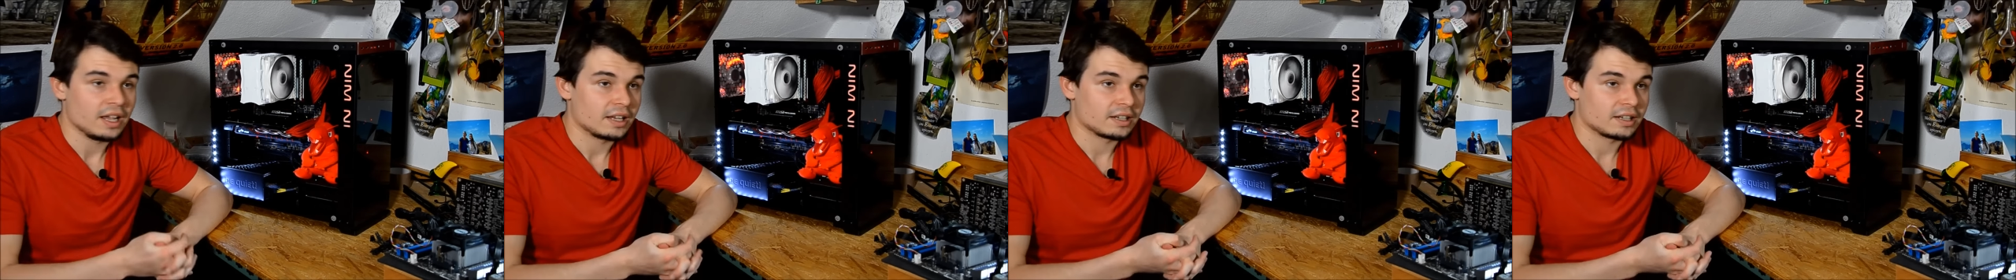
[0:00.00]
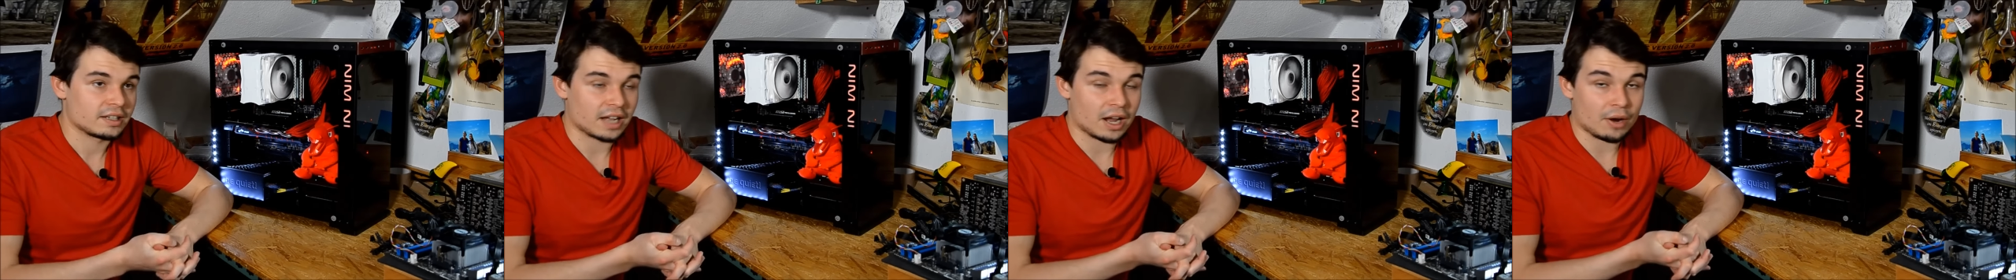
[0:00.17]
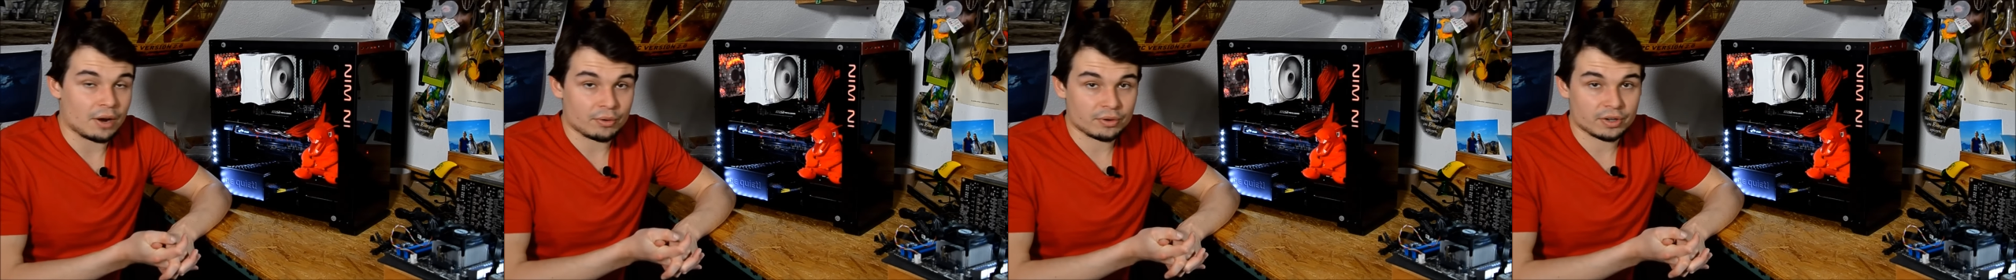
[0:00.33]

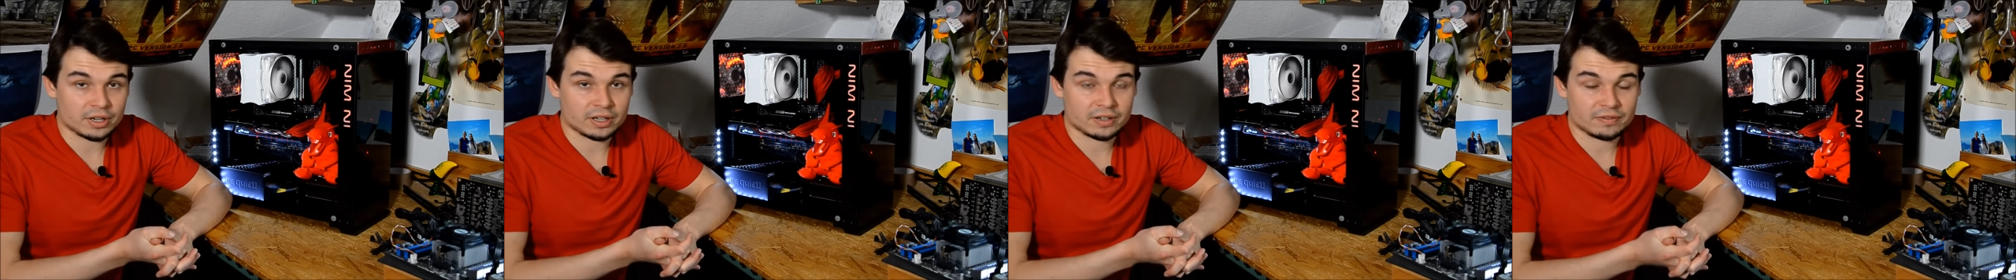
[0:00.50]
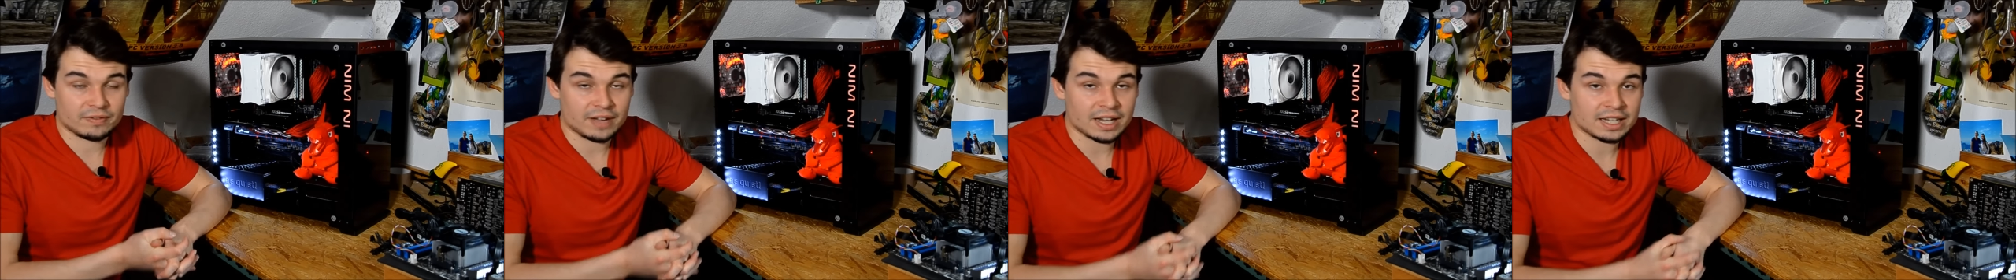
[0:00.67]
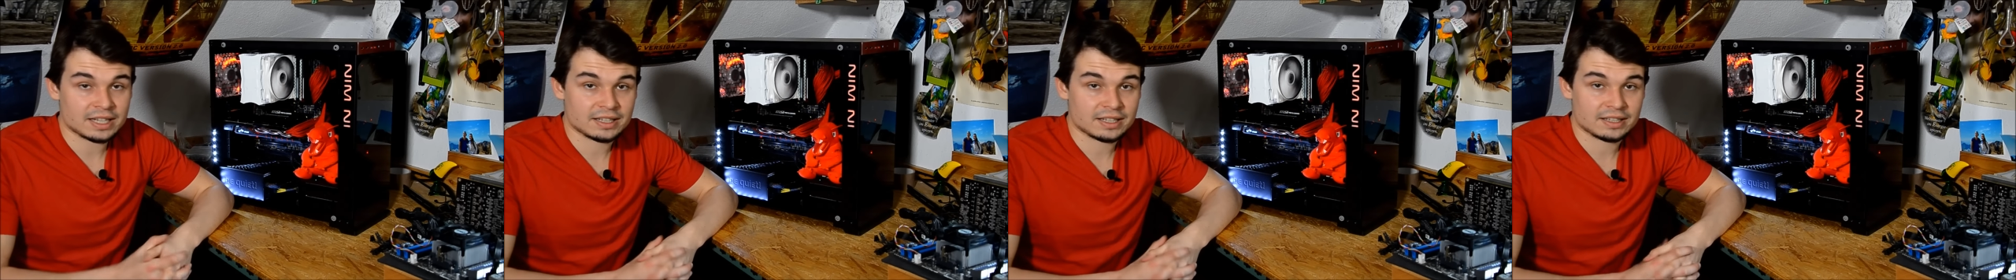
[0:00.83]
300
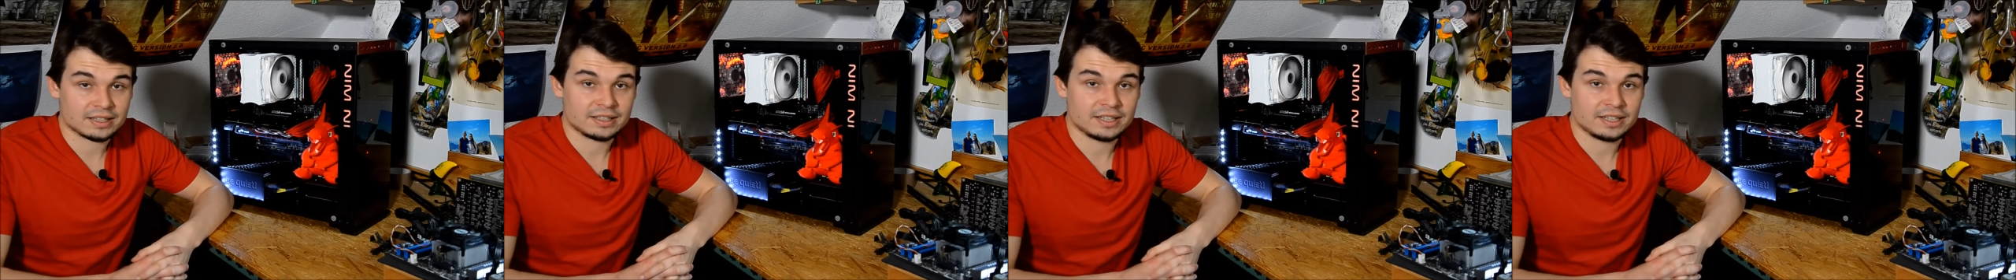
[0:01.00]
Watt